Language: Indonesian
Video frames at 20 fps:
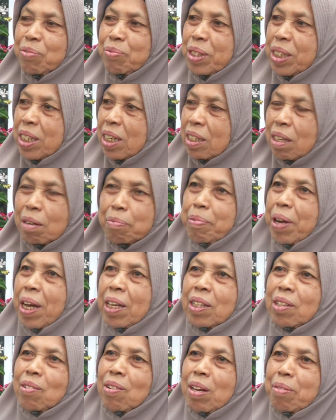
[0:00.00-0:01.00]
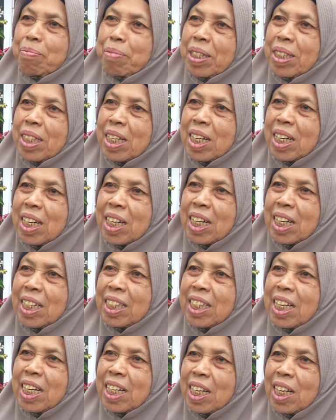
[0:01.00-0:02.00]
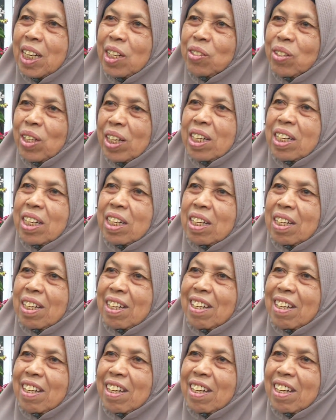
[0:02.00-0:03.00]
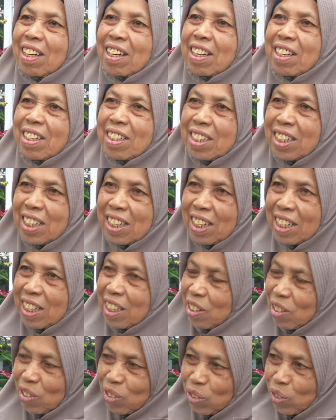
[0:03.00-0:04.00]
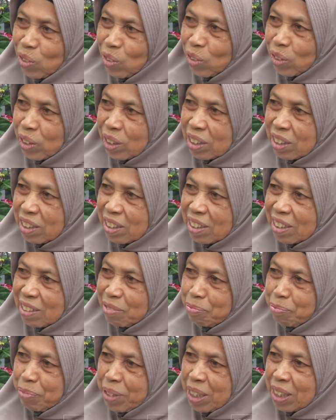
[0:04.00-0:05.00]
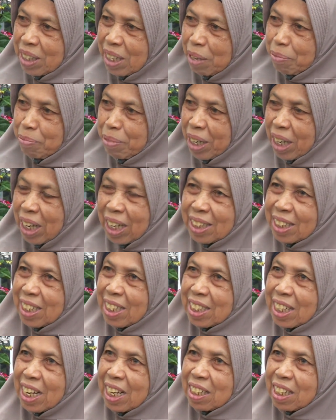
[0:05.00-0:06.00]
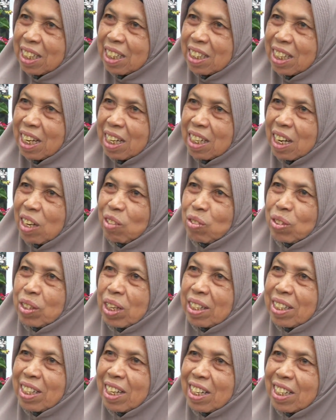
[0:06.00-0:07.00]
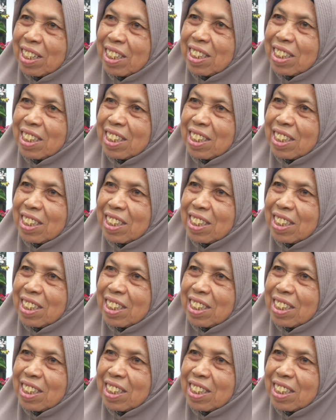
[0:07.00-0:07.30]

bisa terbantulah masyarakatnya kalau kalau bisa mengakseskan kita nggak usah nyari